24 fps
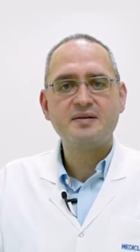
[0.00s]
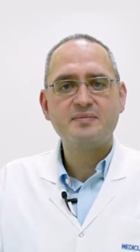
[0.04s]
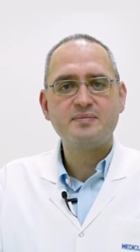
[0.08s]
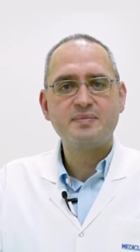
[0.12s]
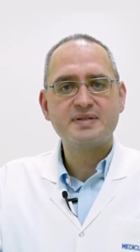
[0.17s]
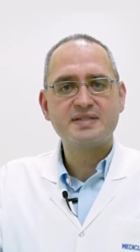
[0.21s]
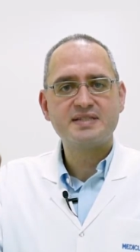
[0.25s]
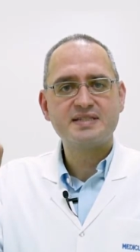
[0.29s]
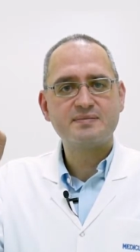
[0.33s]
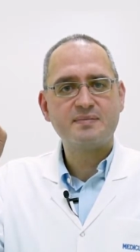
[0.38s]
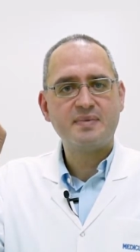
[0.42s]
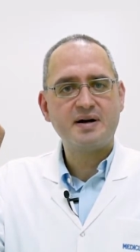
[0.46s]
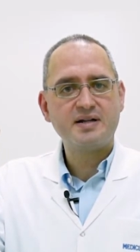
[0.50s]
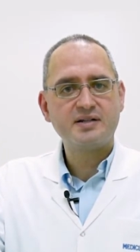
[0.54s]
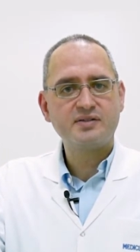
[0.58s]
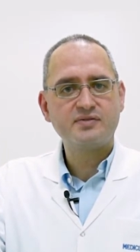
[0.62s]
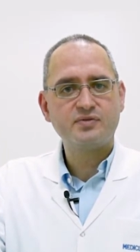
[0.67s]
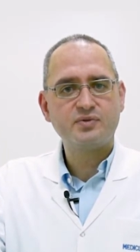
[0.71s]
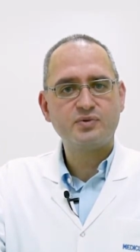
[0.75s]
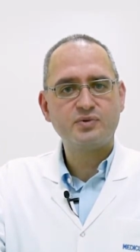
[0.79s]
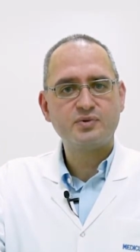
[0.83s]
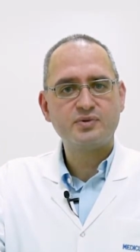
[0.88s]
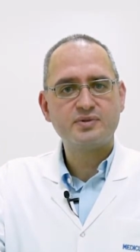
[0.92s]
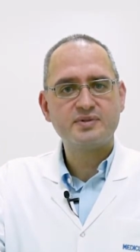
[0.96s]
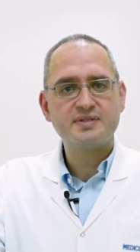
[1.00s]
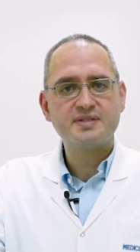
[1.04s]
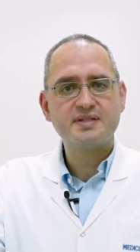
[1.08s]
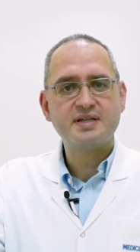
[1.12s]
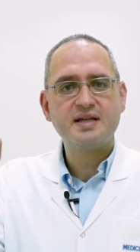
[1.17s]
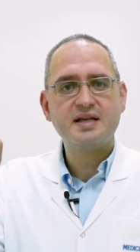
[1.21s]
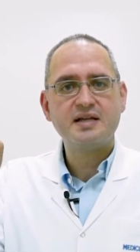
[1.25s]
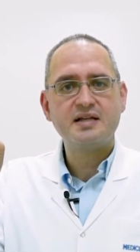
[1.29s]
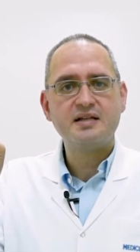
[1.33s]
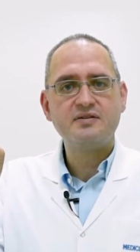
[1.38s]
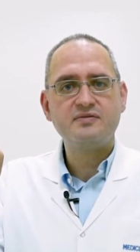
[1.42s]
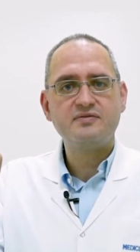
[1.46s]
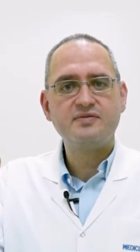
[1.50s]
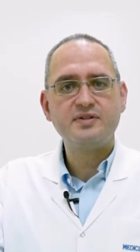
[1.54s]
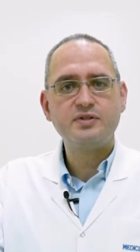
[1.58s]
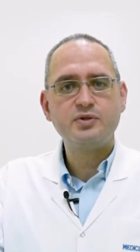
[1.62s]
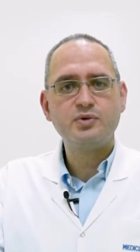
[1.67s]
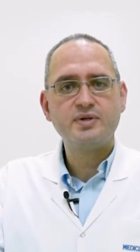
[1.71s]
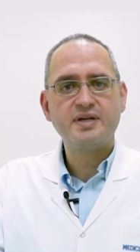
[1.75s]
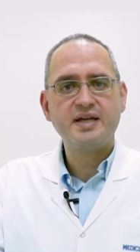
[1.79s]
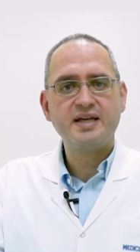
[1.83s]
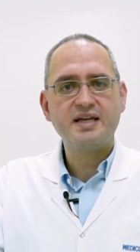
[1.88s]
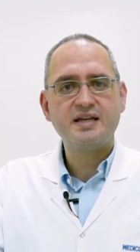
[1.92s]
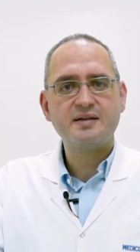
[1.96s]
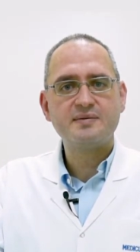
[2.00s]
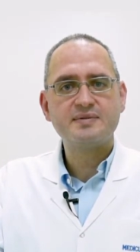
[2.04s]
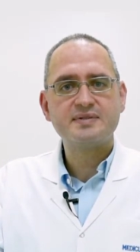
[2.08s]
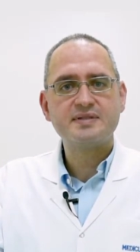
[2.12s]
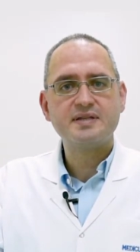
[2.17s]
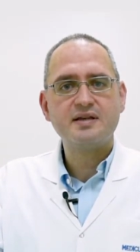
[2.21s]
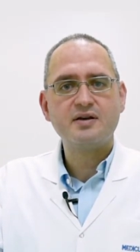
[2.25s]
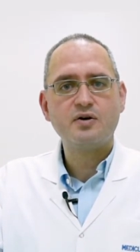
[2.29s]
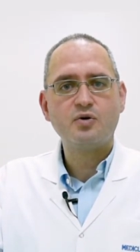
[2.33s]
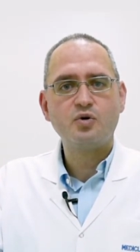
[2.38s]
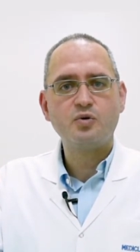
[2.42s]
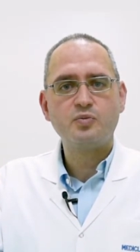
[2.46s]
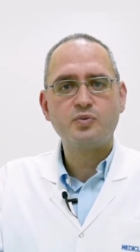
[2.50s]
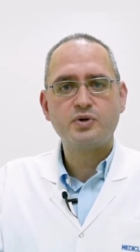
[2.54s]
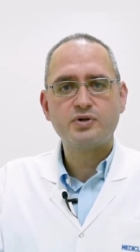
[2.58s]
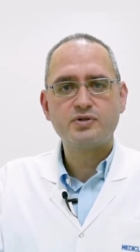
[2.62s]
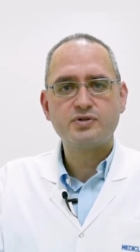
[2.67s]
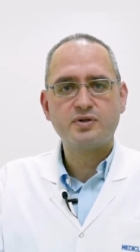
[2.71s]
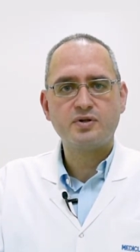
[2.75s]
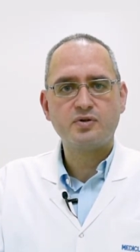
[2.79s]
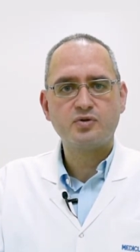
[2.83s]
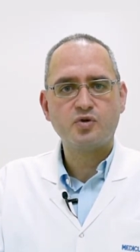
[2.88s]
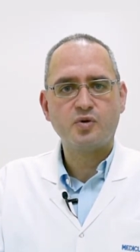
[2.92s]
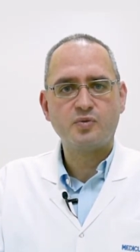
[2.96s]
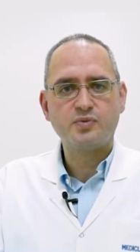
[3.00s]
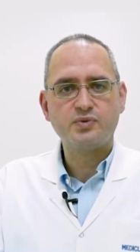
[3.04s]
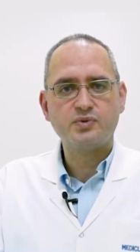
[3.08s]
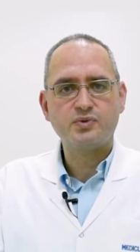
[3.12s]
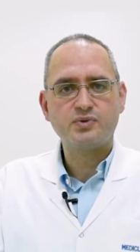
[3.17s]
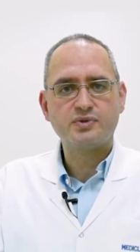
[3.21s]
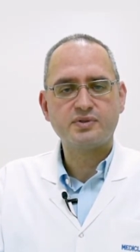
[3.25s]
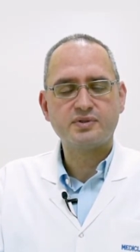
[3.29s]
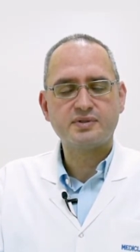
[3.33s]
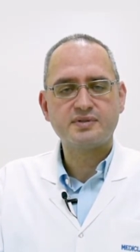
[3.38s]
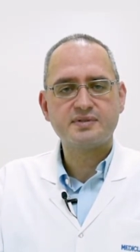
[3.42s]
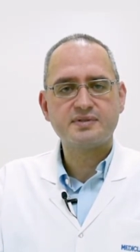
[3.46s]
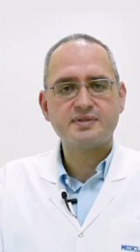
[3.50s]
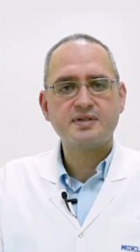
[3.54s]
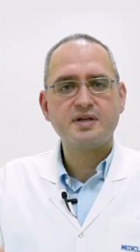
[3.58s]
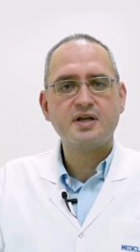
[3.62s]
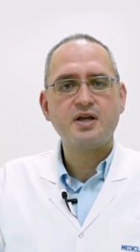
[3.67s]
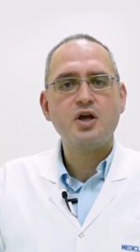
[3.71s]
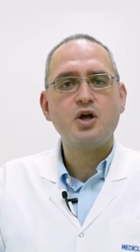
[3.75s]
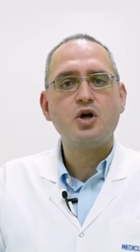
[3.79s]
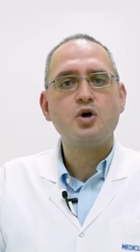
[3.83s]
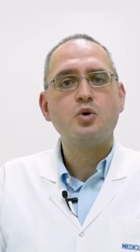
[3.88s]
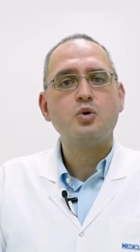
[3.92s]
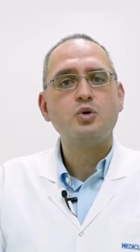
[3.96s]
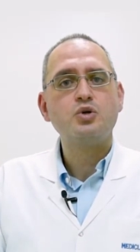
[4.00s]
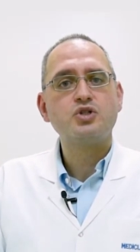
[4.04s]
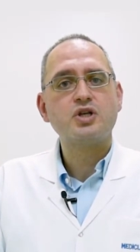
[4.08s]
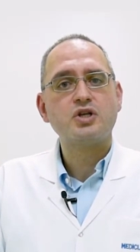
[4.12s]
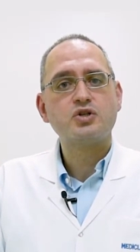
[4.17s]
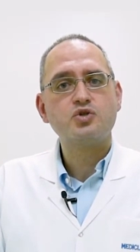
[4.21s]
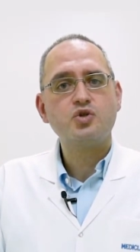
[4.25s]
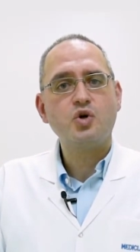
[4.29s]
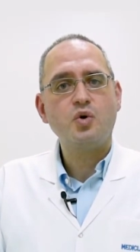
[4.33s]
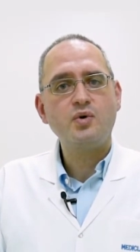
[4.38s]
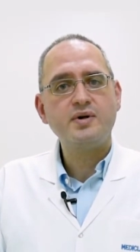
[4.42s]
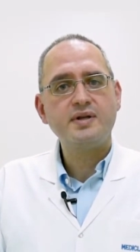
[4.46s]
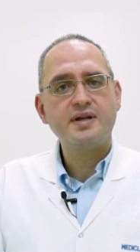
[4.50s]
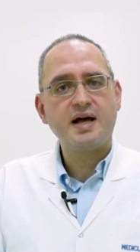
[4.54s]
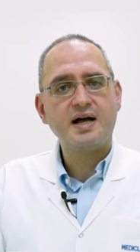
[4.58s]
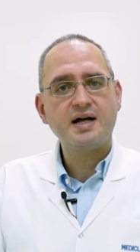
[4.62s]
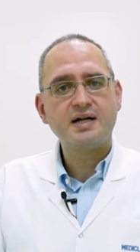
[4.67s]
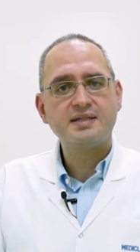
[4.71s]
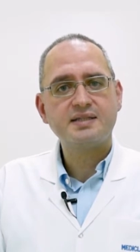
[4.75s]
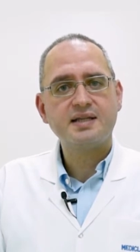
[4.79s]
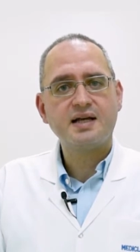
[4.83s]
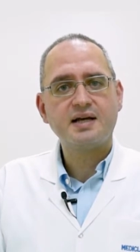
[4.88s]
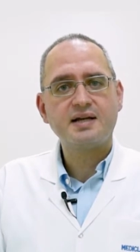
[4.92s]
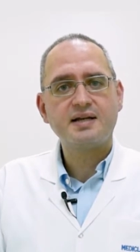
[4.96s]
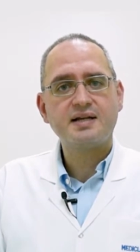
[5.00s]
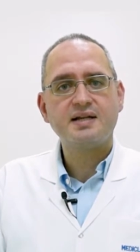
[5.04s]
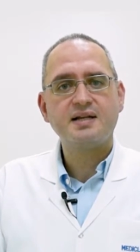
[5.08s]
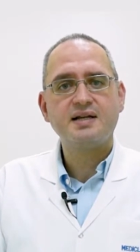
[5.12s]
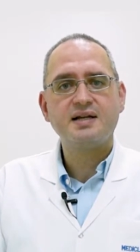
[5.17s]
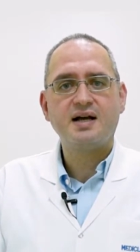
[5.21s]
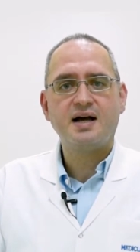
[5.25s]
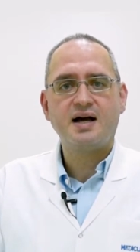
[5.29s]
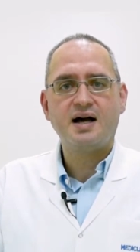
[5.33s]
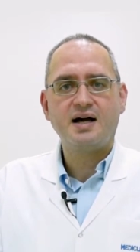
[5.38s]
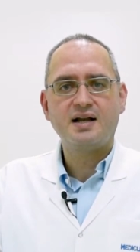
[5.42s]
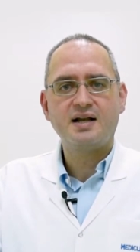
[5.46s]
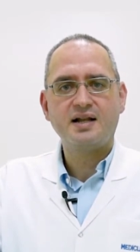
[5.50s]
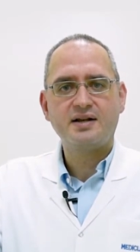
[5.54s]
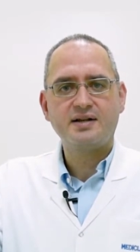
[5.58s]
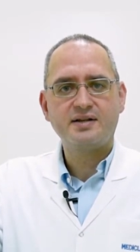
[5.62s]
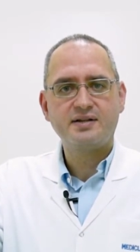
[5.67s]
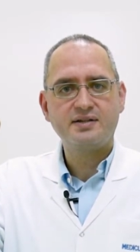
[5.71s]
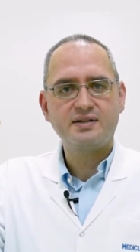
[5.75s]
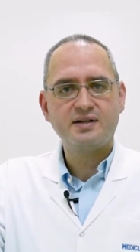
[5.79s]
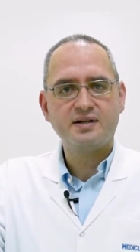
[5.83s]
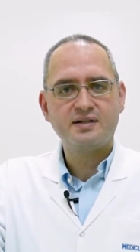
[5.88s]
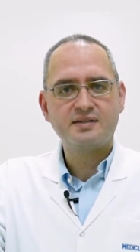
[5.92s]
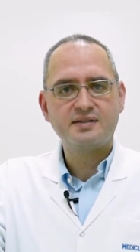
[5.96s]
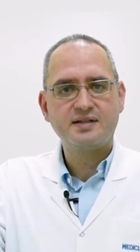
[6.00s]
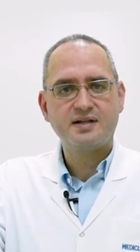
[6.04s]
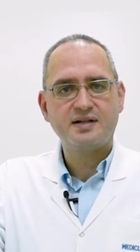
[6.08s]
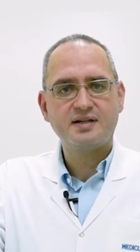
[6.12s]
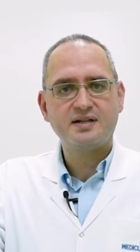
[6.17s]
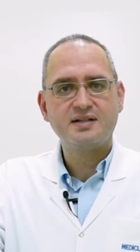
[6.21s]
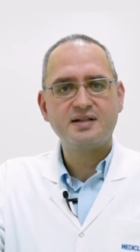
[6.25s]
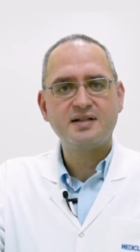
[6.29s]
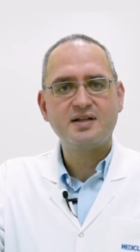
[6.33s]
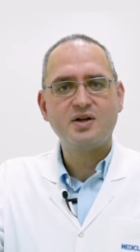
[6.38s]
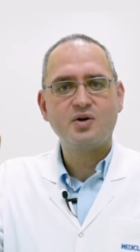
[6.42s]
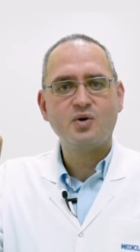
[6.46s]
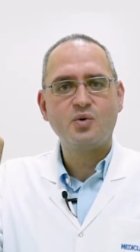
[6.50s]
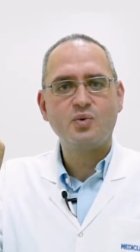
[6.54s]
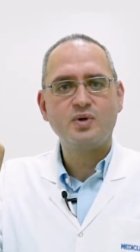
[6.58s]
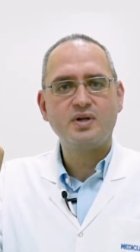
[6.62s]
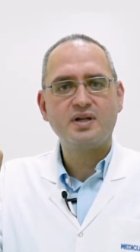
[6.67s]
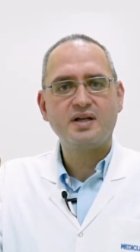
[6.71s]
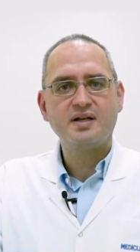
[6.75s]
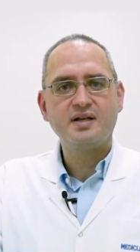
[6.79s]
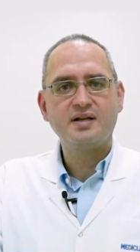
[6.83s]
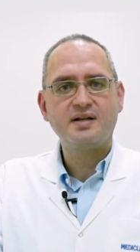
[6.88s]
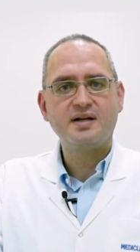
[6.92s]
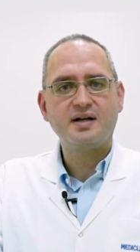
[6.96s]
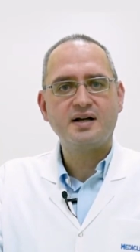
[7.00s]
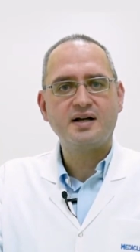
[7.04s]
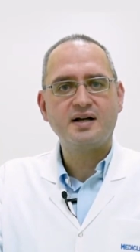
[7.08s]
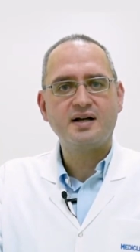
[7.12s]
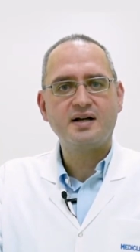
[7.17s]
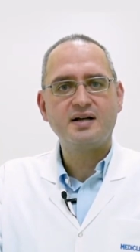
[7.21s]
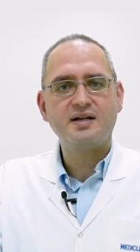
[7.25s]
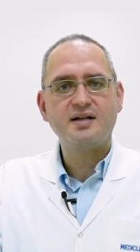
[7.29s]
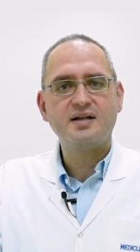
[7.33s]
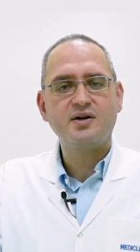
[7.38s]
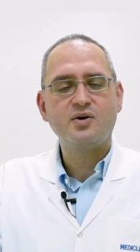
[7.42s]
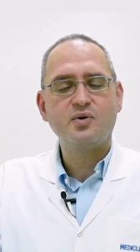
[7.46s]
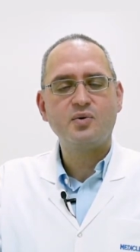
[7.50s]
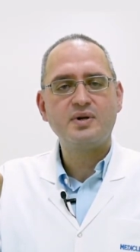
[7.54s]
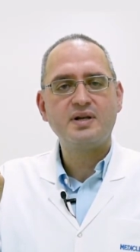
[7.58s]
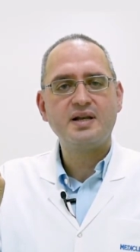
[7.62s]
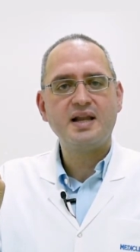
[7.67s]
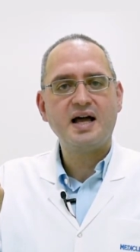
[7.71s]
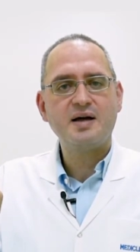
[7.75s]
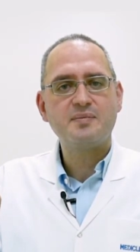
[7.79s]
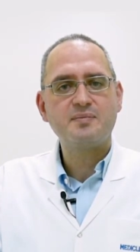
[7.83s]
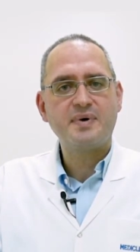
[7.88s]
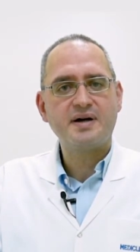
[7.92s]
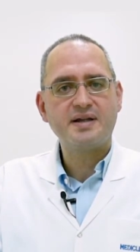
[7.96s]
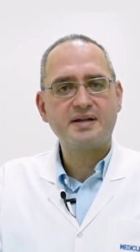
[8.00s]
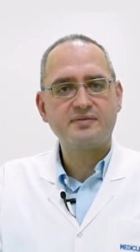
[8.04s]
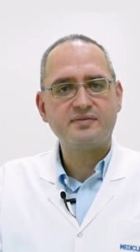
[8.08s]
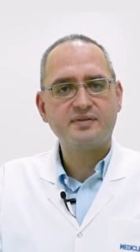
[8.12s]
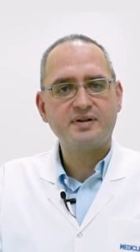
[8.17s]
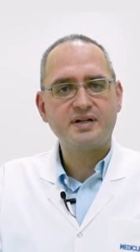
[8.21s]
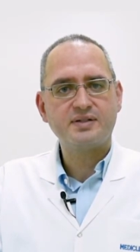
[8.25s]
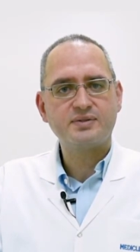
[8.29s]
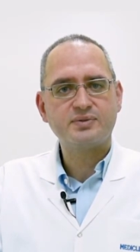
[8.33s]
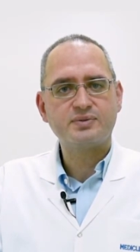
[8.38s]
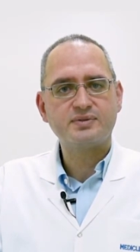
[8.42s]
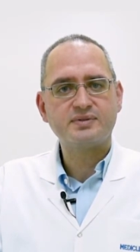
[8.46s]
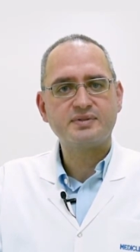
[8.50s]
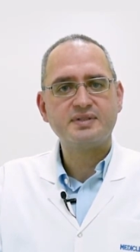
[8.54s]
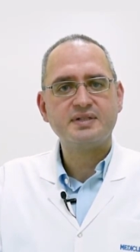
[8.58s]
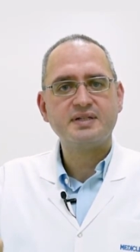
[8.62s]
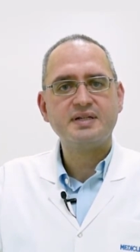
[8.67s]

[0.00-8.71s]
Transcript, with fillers: بالسمارت فونز، الفيديو جيمز والبيرسونال كمبيوترز ويشجعوهم أكثر على الرياضة والقراءة واللعب مع رفقاتهم